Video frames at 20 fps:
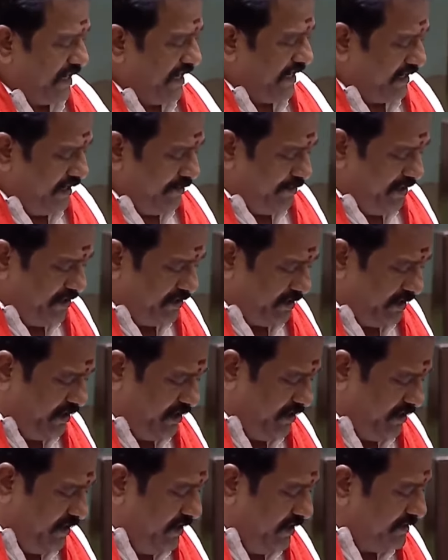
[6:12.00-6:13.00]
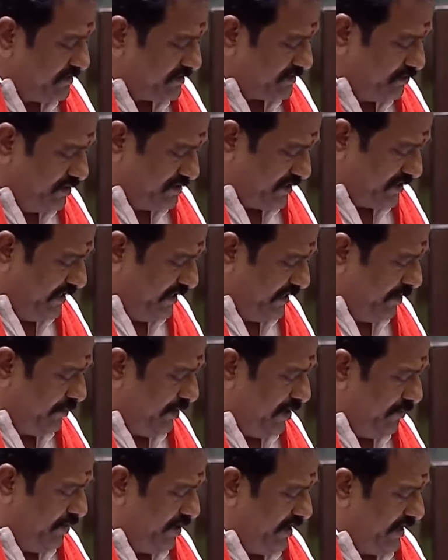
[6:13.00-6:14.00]
శాఖ మంత్రి శ్రీ
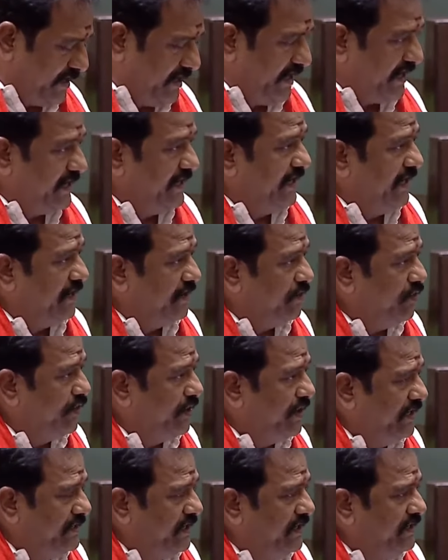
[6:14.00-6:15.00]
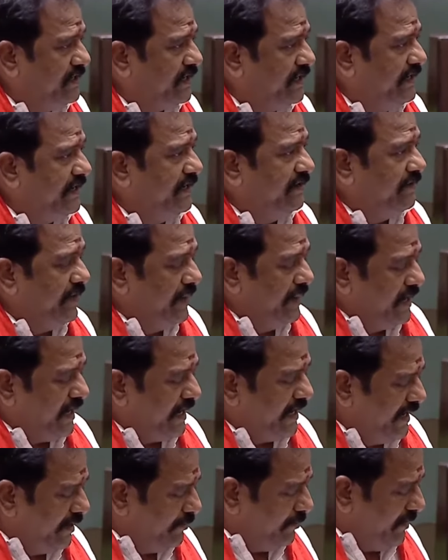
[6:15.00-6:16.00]
శ్రీధర్ బాబు గారు గారిని నేను కోరేది ఏంటంటే
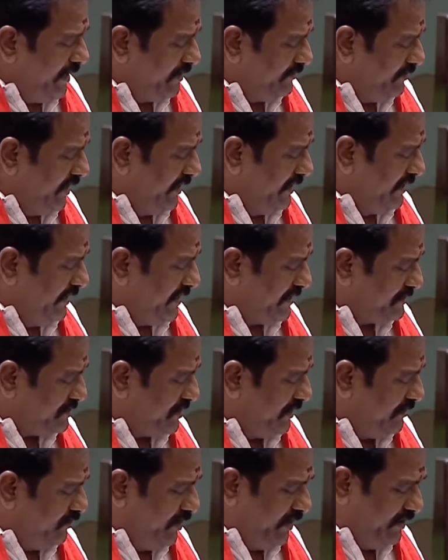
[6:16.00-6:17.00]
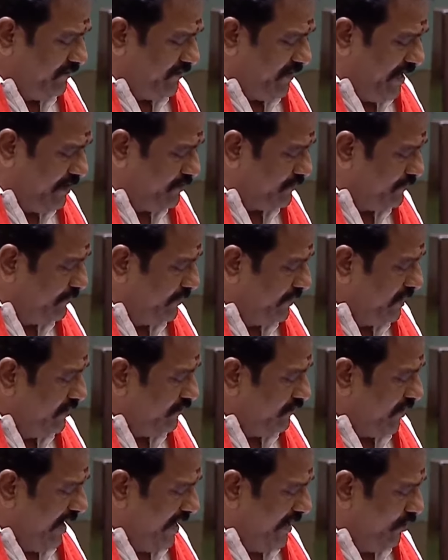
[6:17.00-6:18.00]
అన్న మన అందరికీ రక్షణ ఉన్నది వాళ్ళు
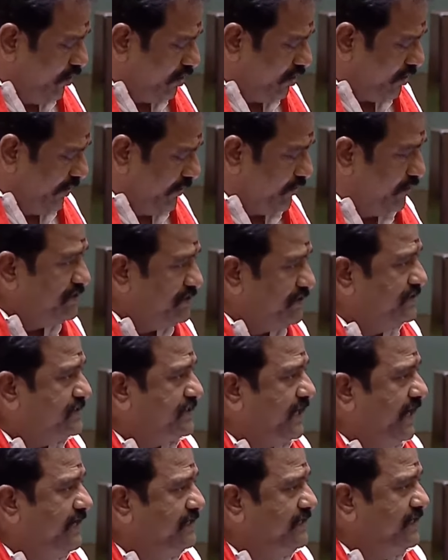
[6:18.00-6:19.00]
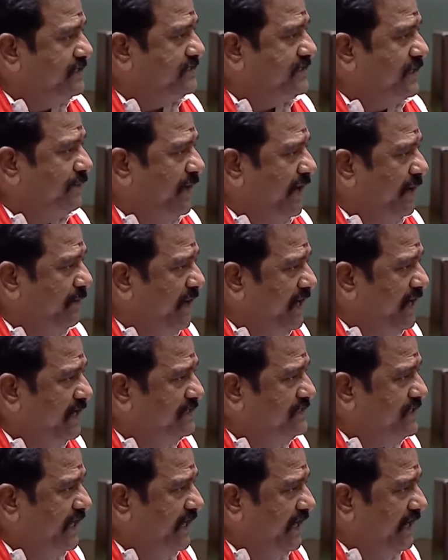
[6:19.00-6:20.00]
వాళ్ళు ఒక్కరోజు స్ట్రైక్ చేస్తే మనం
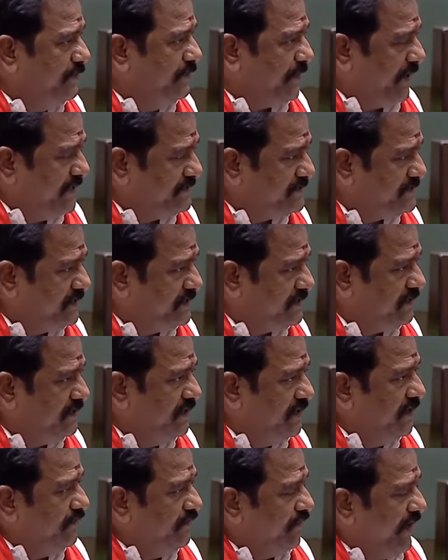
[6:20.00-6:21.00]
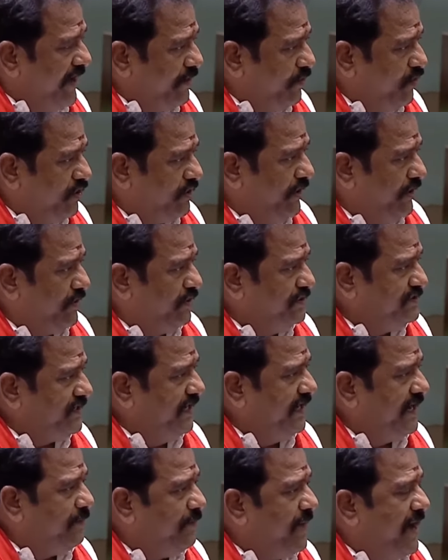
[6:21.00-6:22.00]
ఏం చేయలేని పరిస్థితి వారు
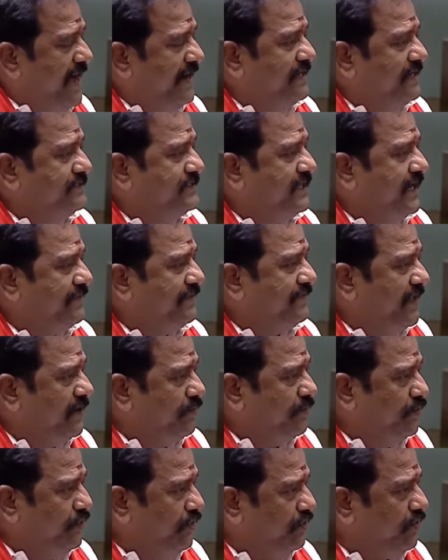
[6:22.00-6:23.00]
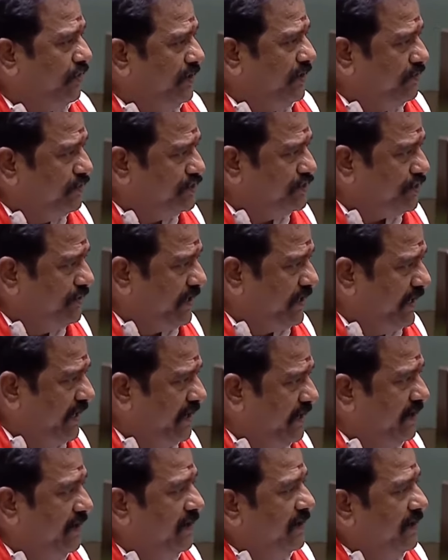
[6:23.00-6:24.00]
ఒక్కరోజుకి నా మానేసి అందరూ ముదుర్కొని కూర్చుంటే
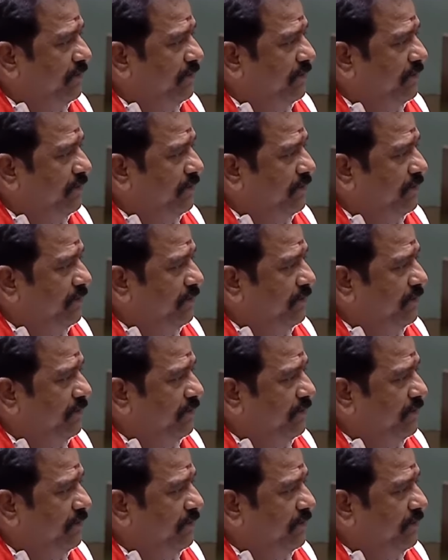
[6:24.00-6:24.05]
